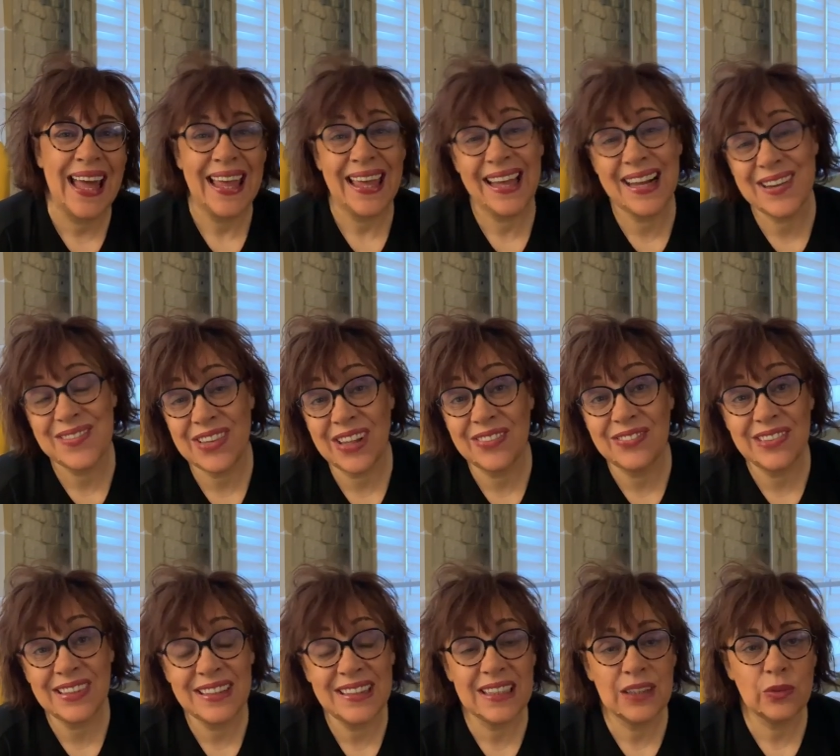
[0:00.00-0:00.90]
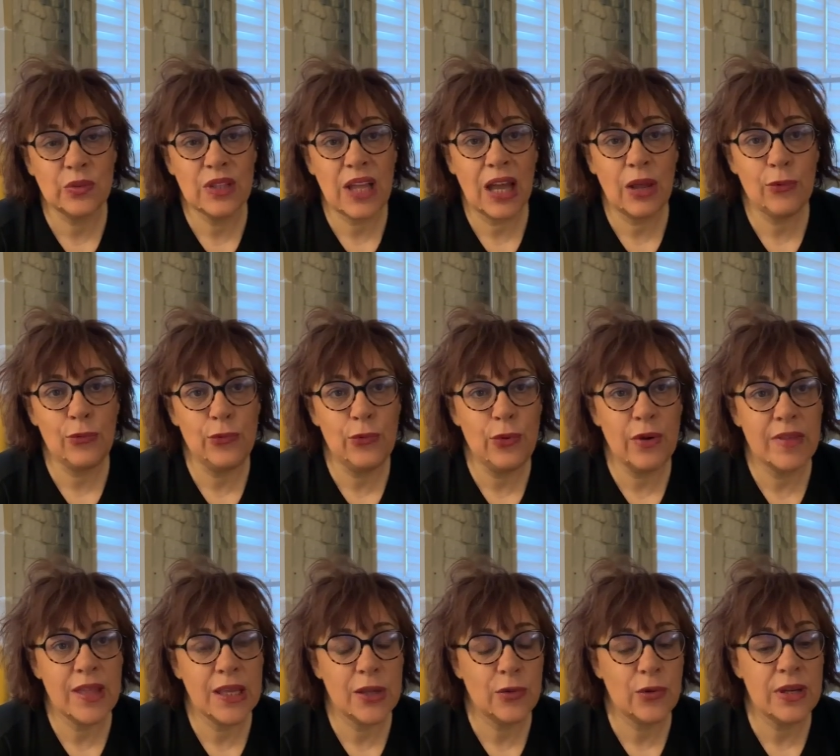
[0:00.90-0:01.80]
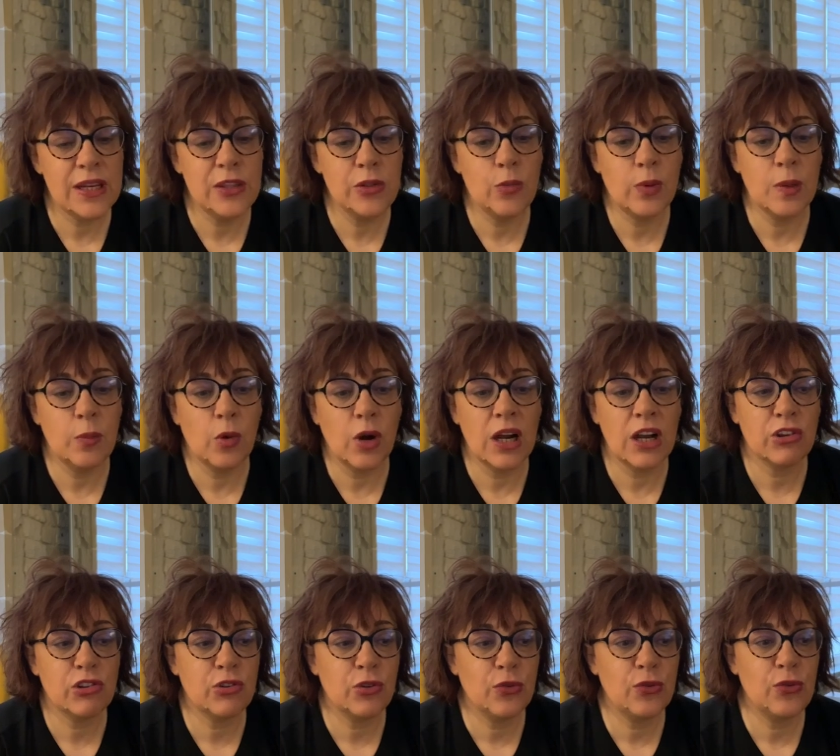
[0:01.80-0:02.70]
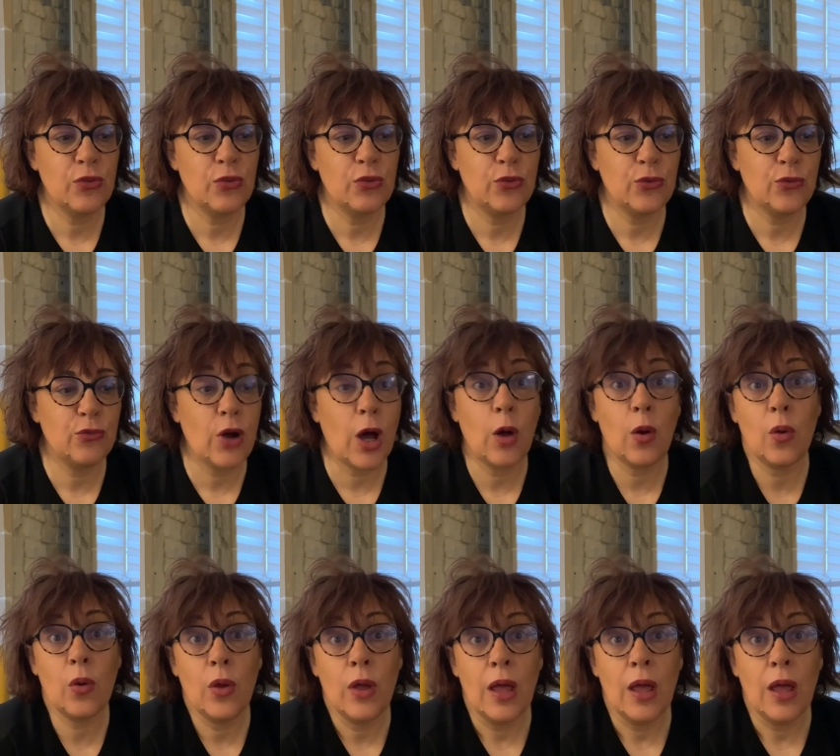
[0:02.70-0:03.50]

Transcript: et comme je viens de vous le dire, on a eu avec Lino et moi la chance de se voir,